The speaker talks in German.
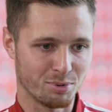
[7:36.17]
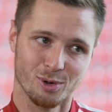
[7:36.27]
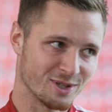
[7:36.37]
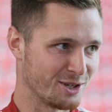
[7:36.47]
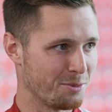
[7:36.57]

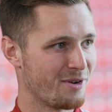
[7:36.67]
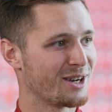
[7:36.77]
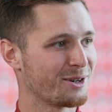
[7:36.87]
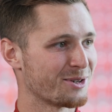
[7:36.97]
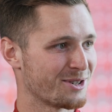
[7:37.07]
bloß nicht nochmal
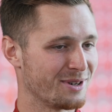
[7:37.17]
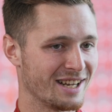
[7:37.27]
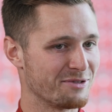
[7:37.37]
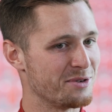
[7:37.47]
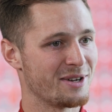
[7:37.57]
wegrutschen oder
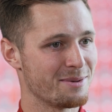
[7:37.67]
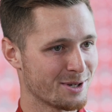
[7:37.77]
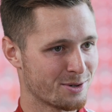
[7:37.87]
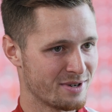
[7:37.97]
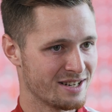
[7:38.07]
irgendwie einen
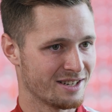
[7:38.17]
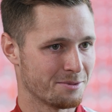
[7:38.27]
Fehlpass spielen,